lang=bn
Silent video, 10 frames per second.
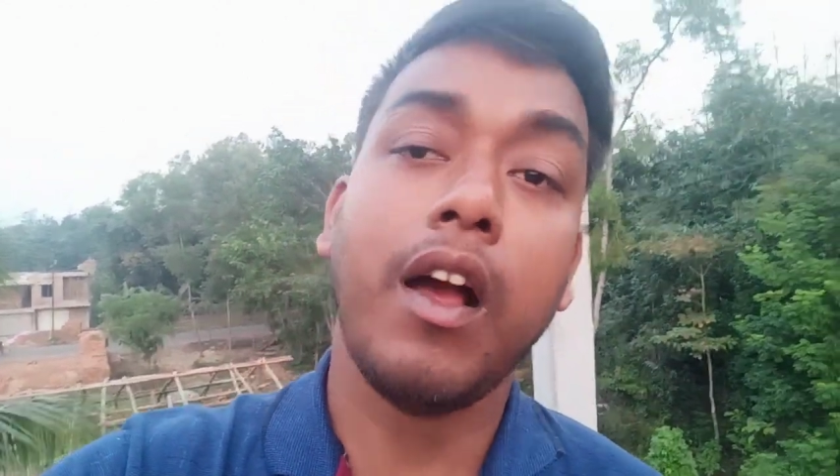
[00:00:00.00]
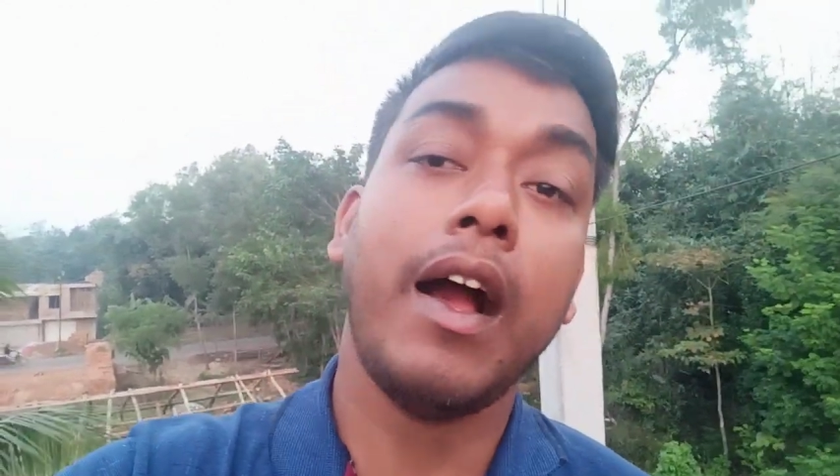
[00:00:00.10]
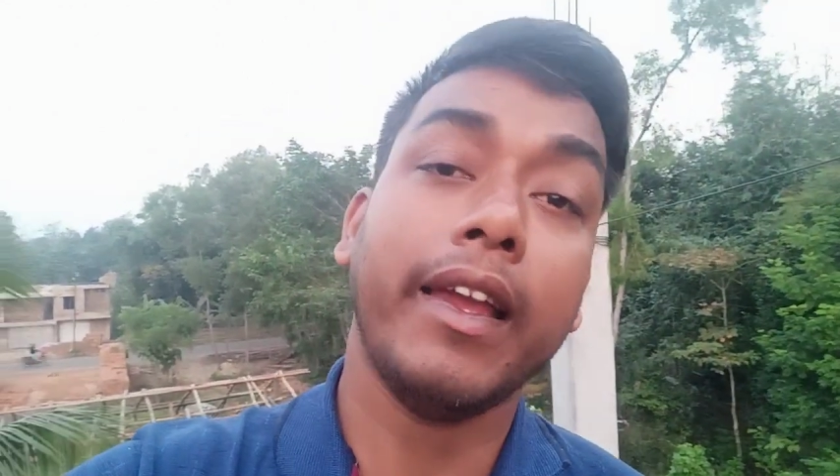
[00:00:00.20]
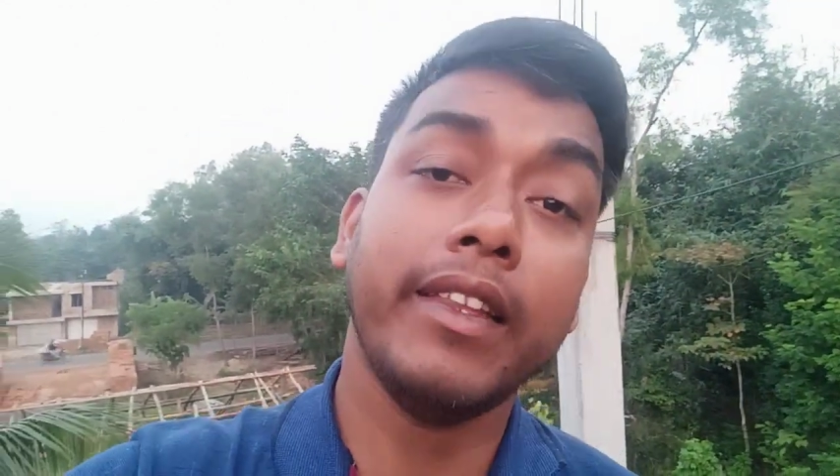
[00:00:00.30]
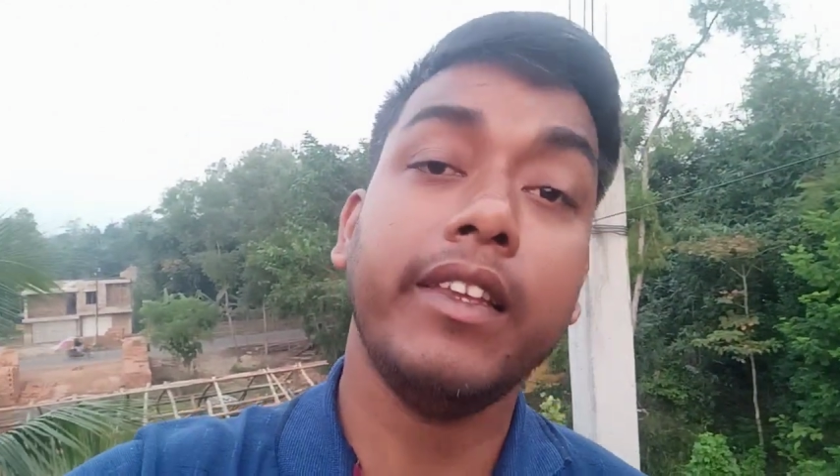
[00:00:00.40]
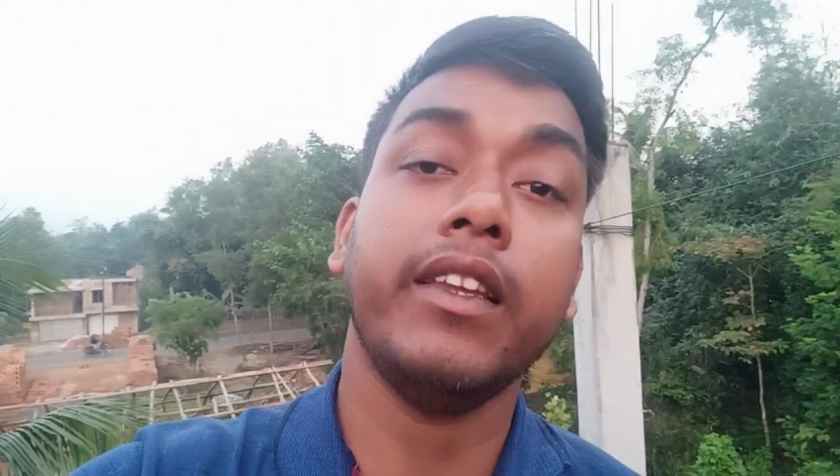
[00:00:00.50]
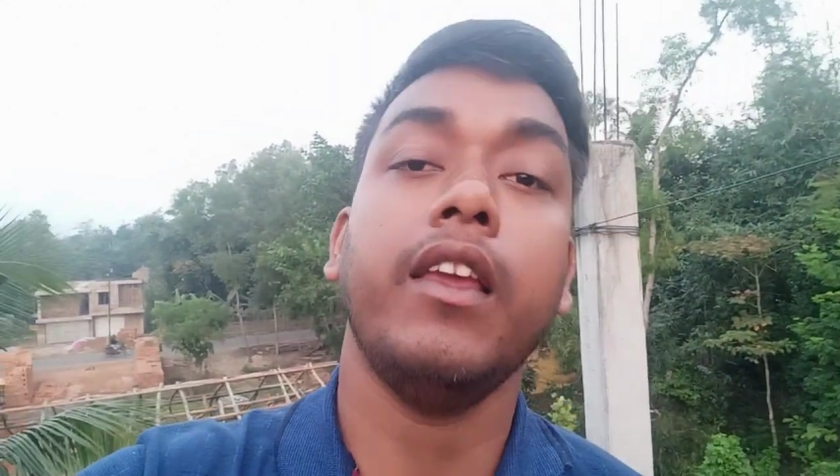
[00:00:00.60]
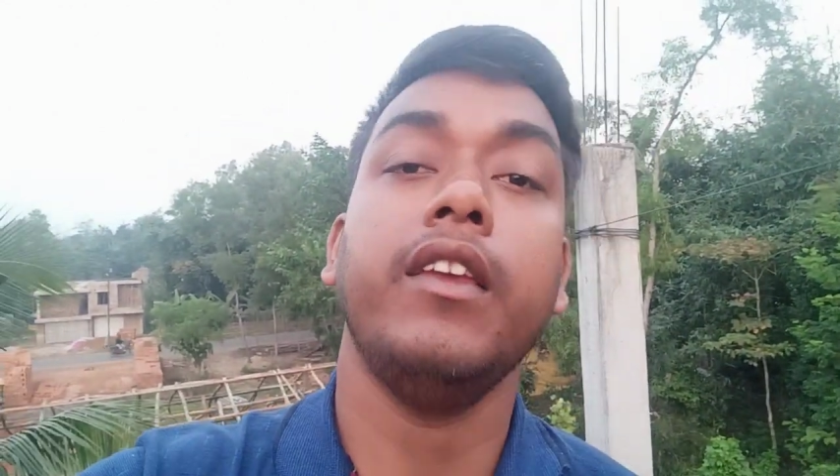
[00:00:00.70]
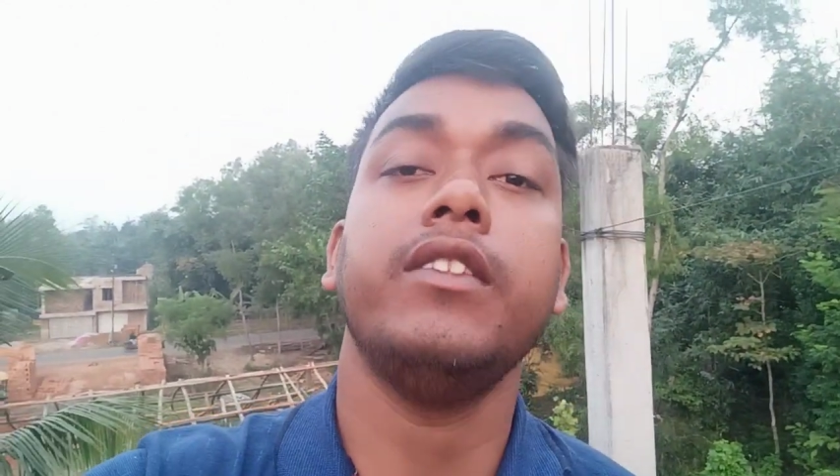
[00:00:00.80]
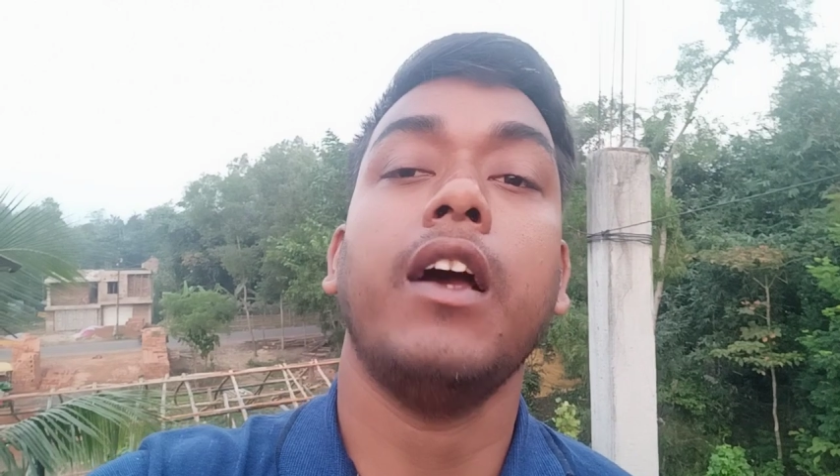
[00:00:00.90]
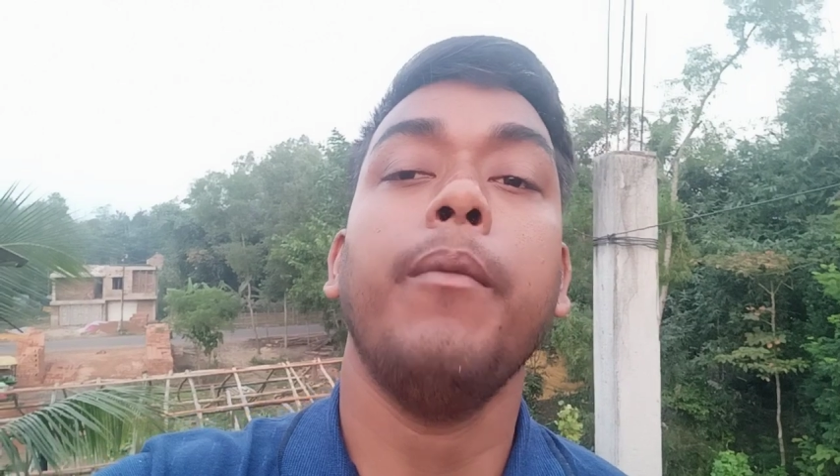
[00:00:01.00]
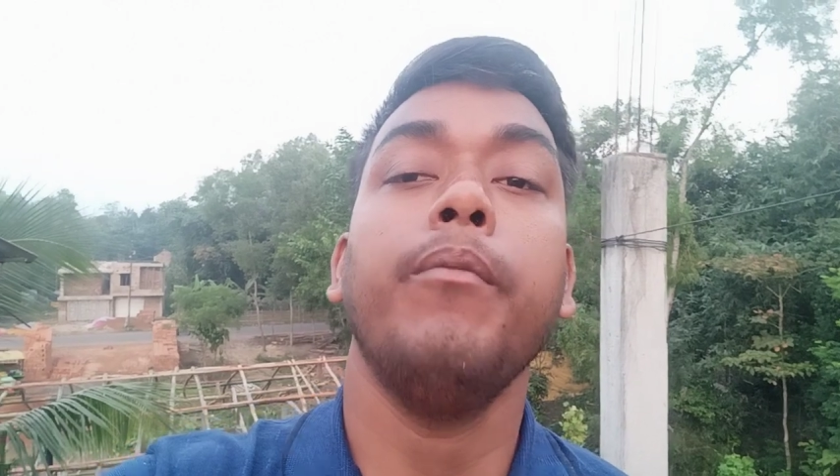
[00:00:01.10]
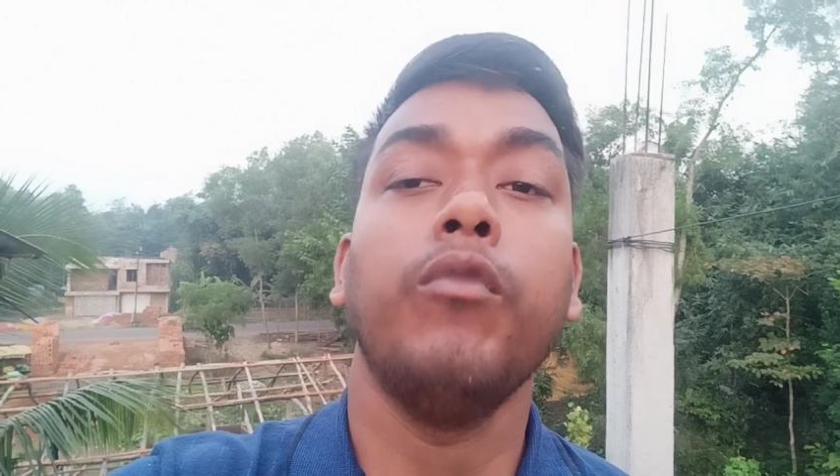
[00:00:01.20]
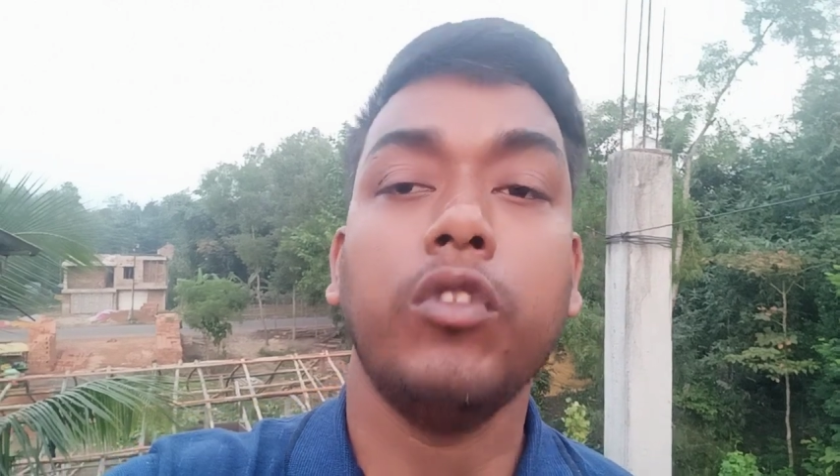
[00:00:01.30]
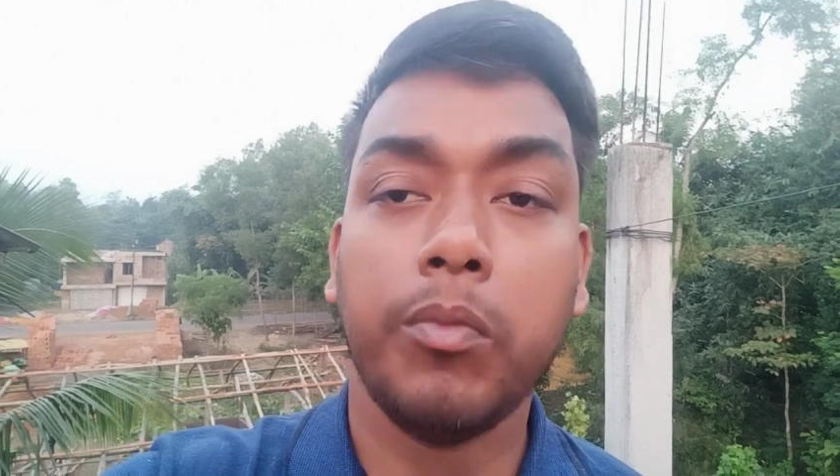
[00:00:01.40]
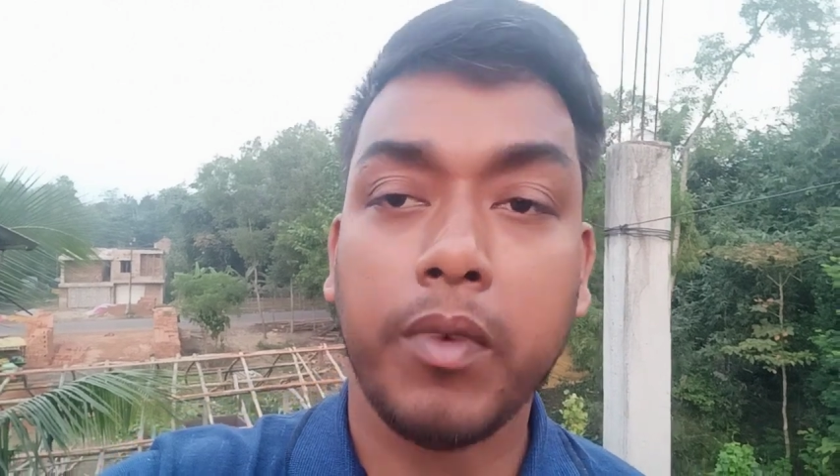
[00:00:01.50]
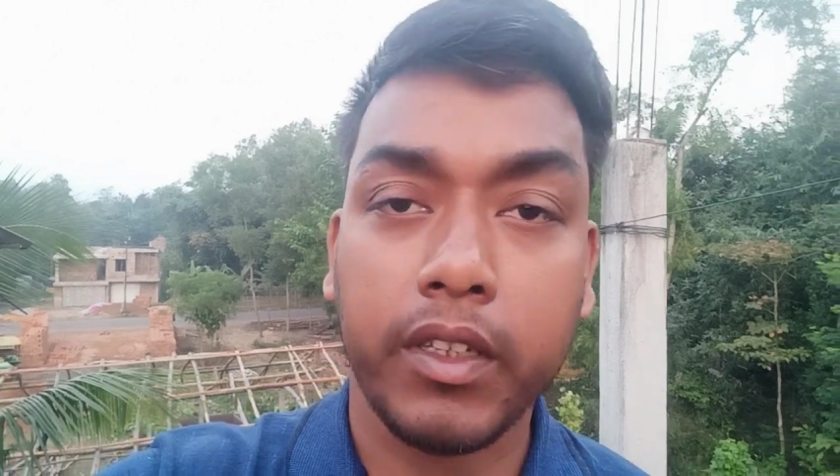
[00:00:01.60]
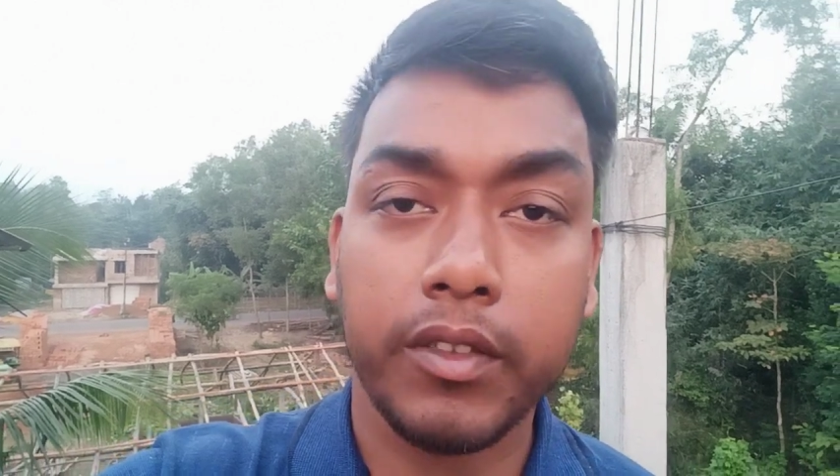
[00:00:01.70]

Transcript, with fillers: আগে থেকে এই ছাপ পড়তে পারে